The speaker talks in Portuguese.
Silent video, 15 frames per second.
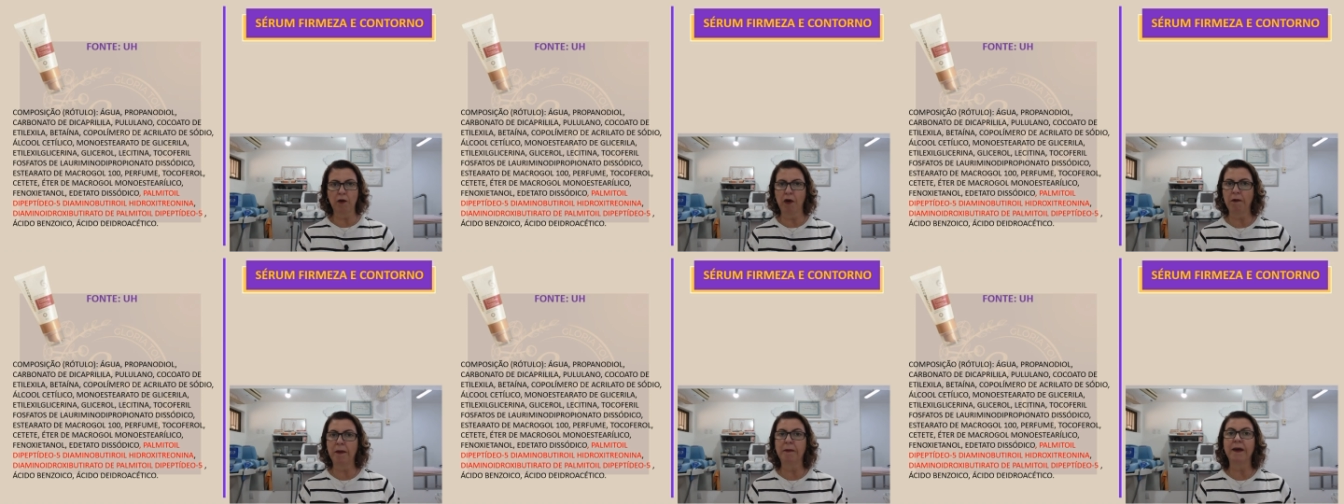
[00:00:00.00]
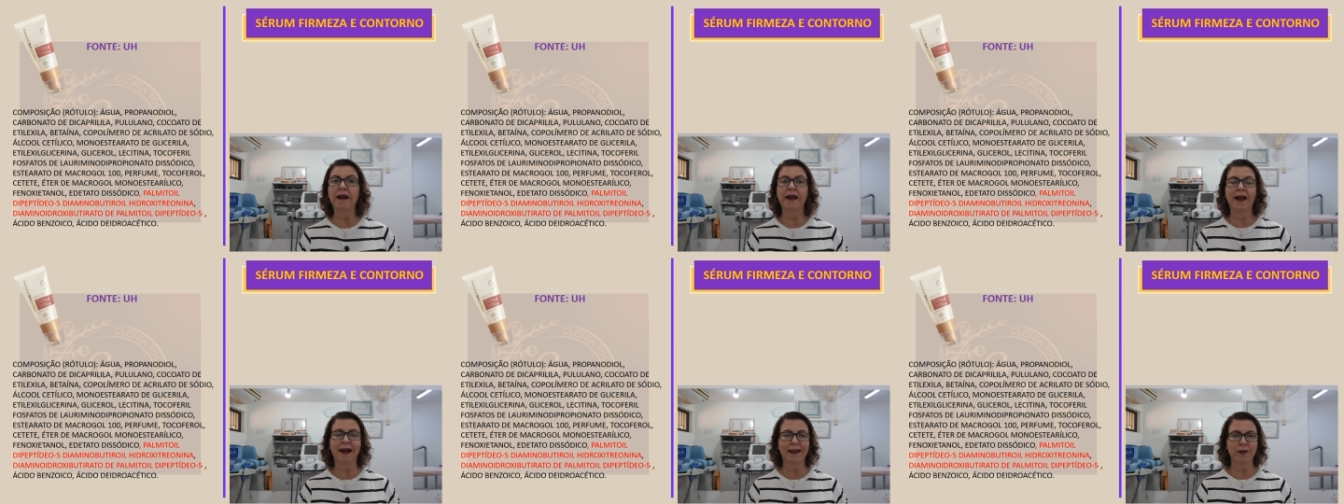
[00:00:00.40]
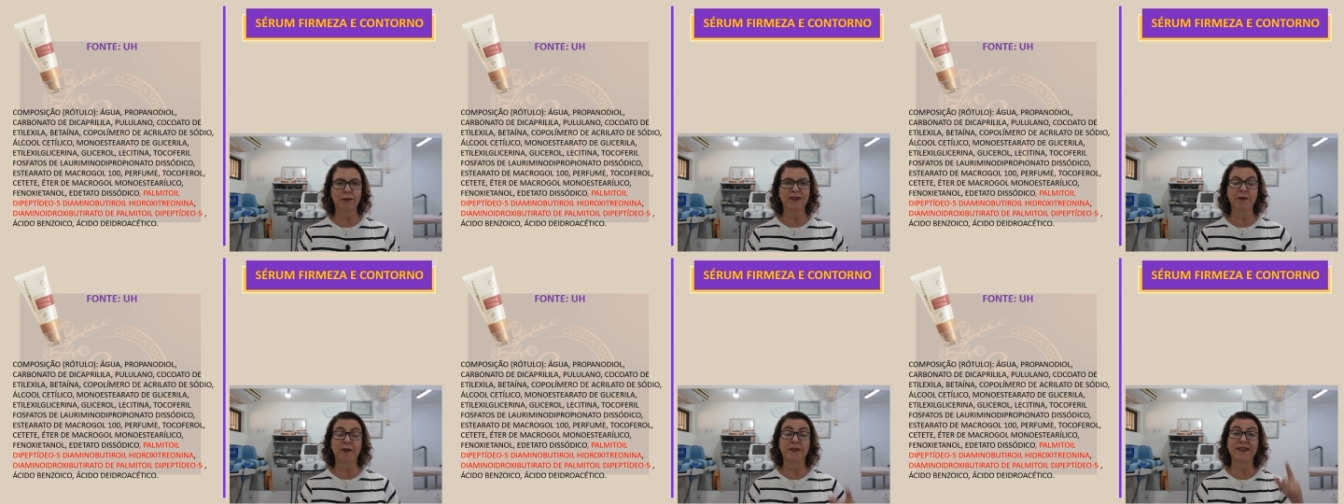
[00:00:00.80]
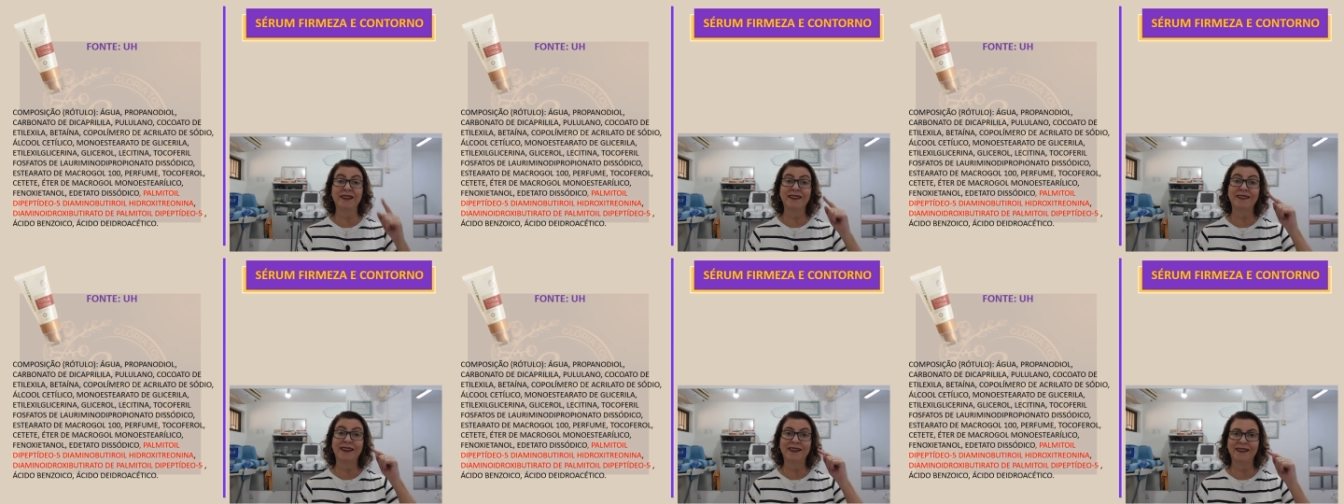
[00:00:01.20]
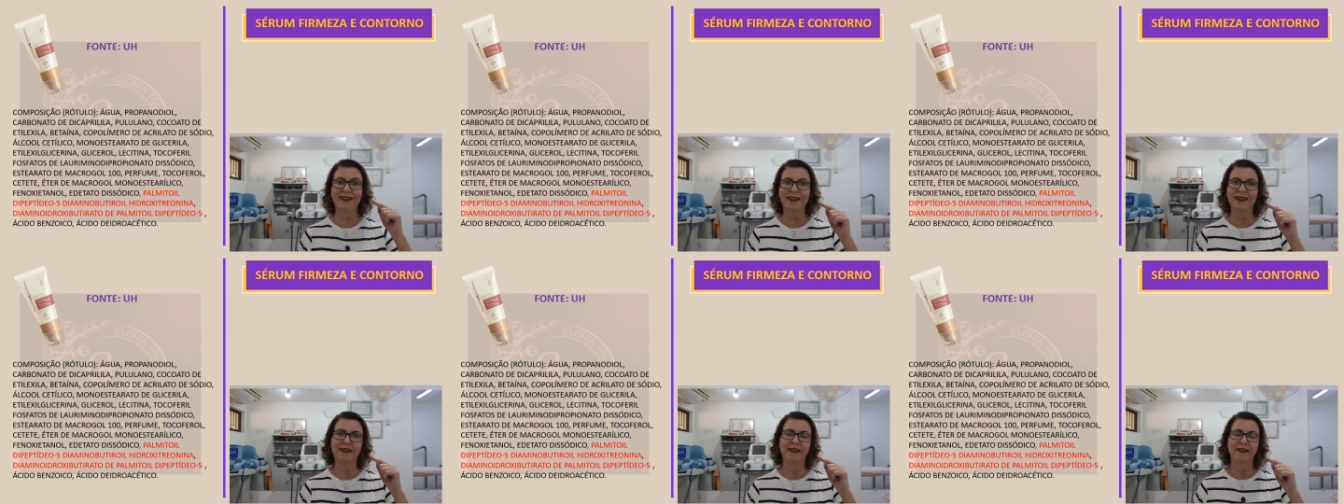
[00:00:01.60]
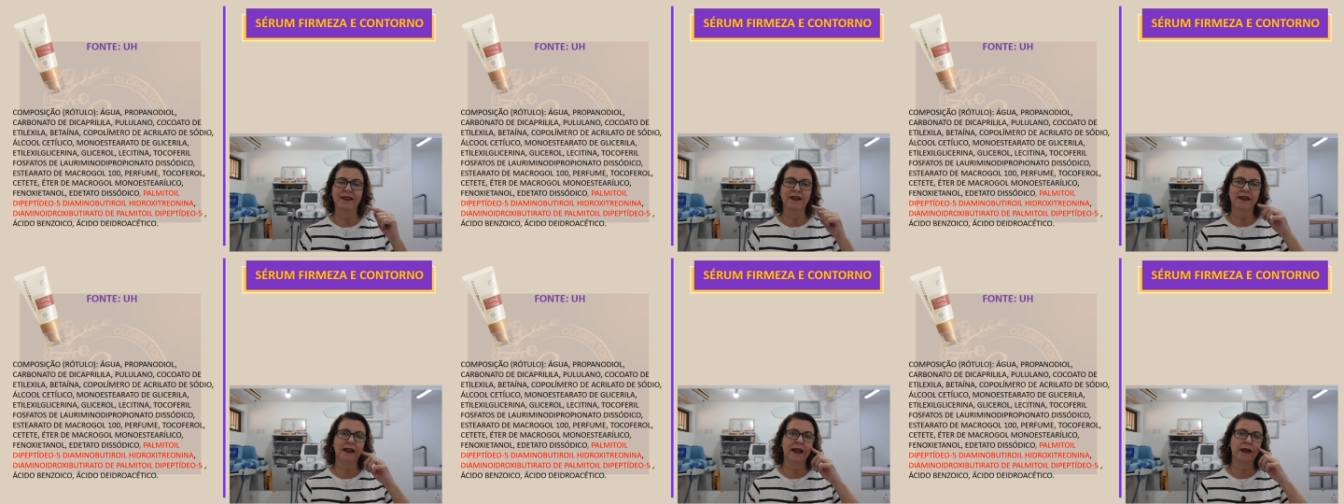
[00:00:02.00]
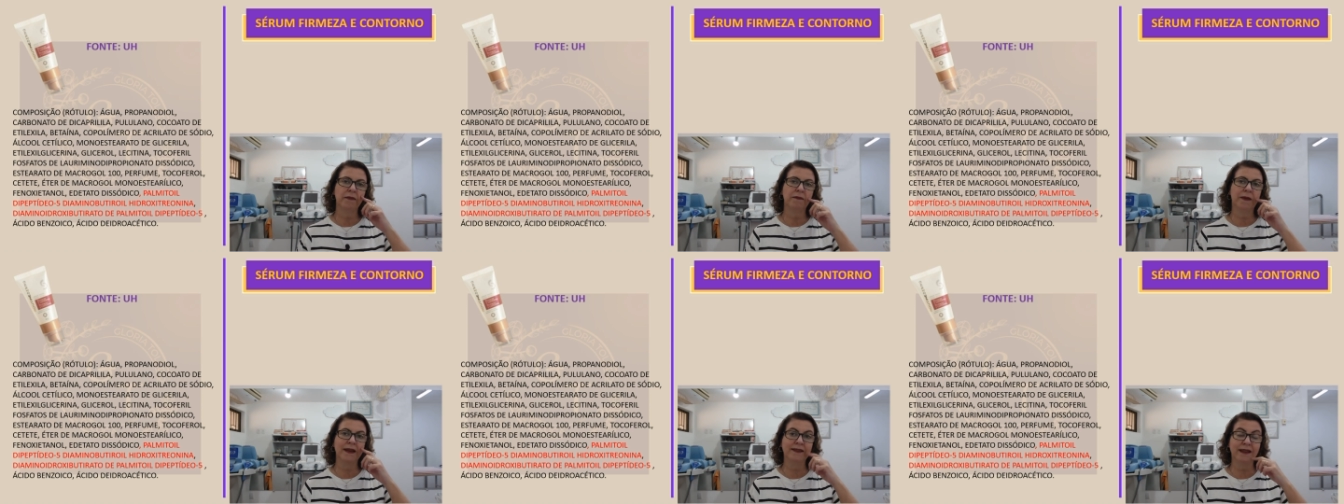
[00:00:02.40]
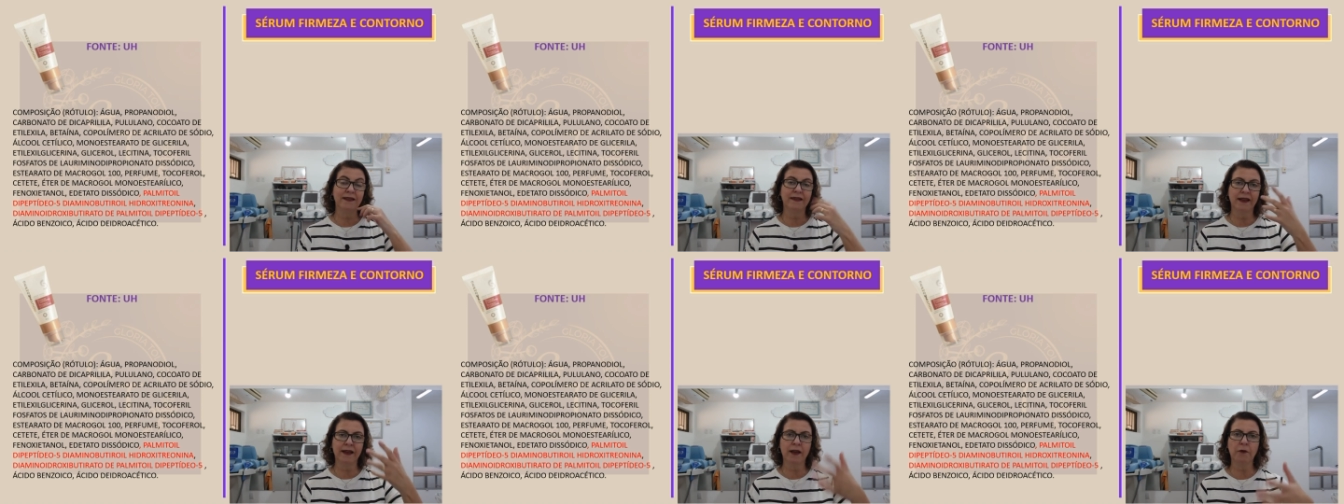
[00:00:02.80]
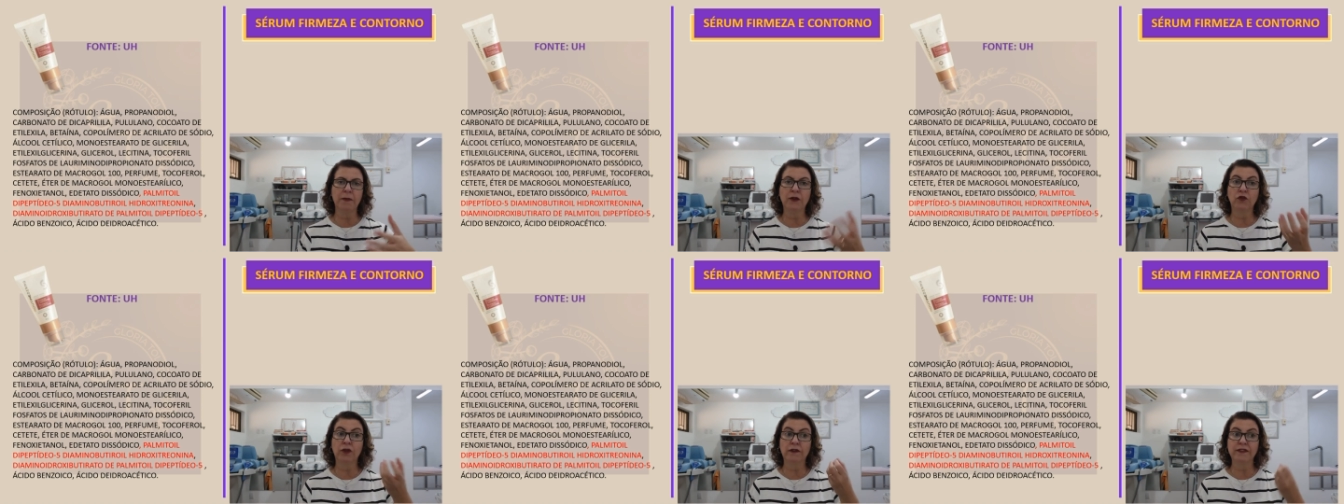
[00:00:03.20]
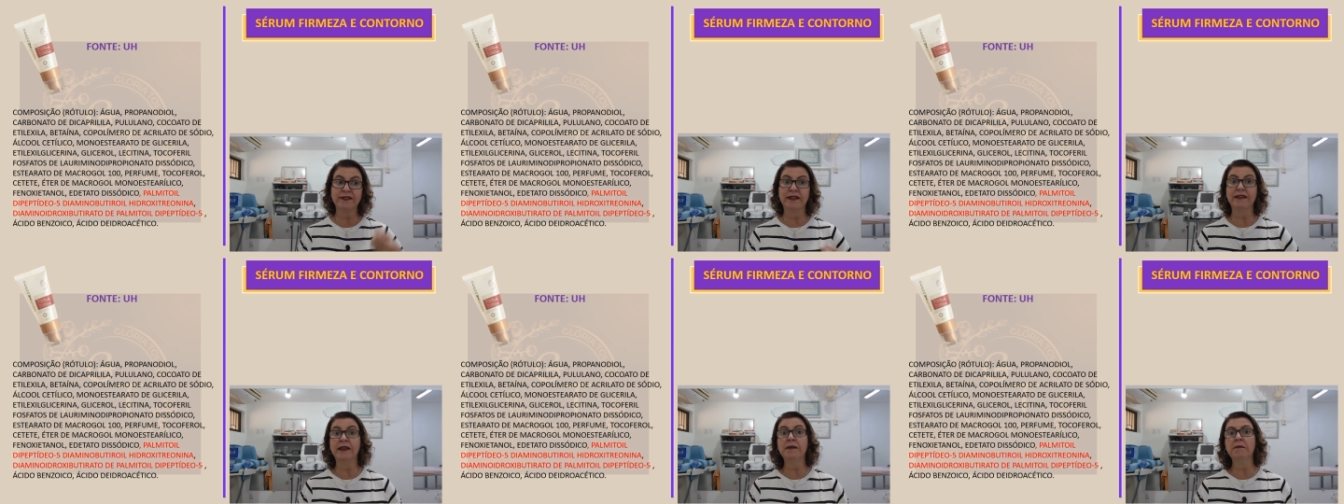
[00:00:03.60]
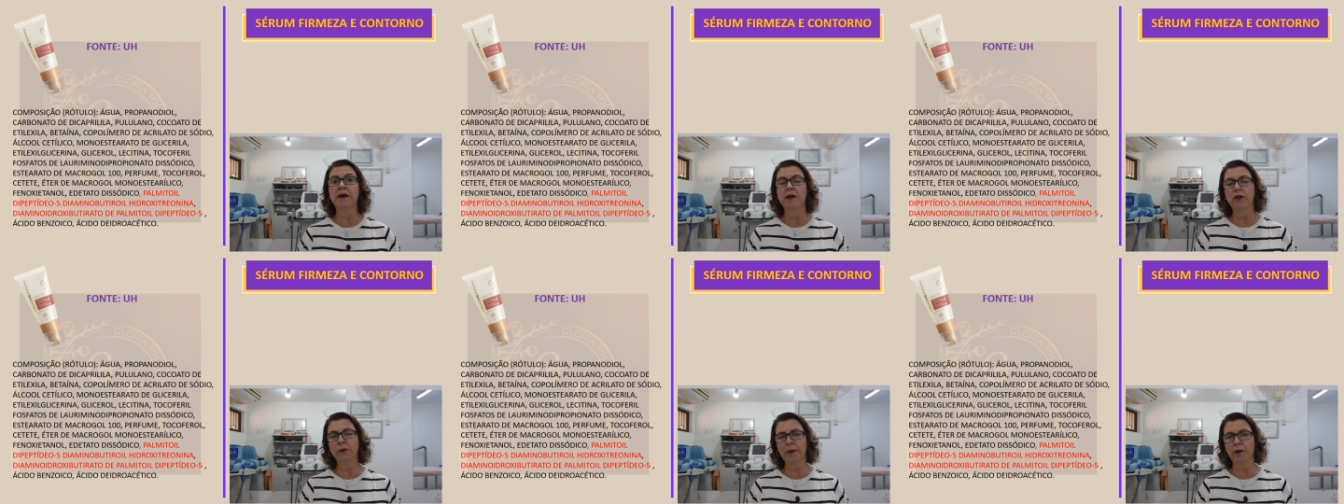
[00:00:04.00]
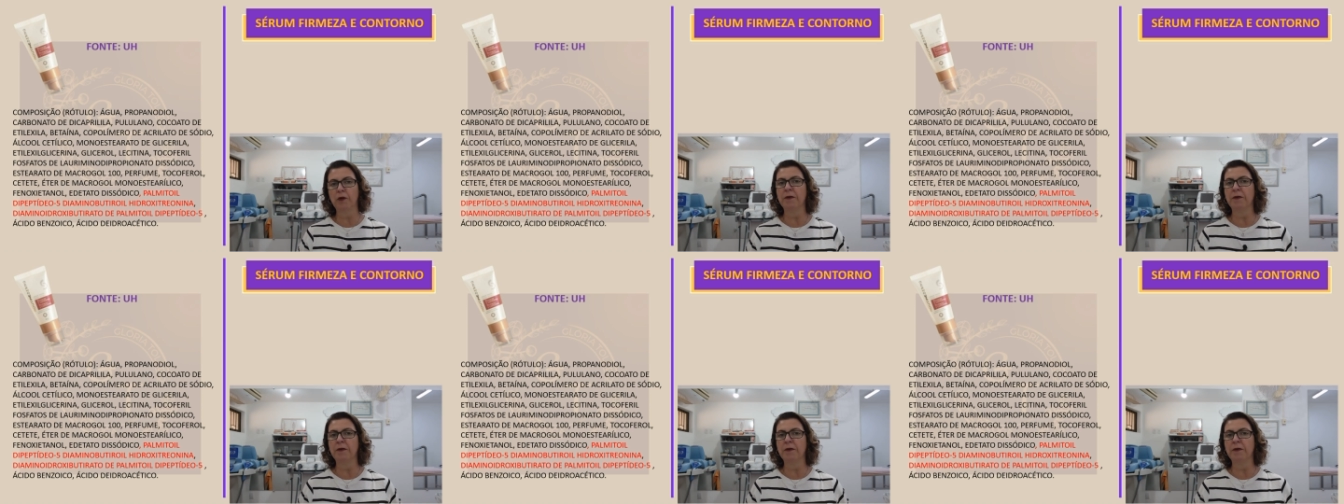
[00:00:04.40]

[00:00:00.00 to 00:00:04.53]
igual um papagaio, mas é para você entender, né? Para entender realmente o que você tem em mãos para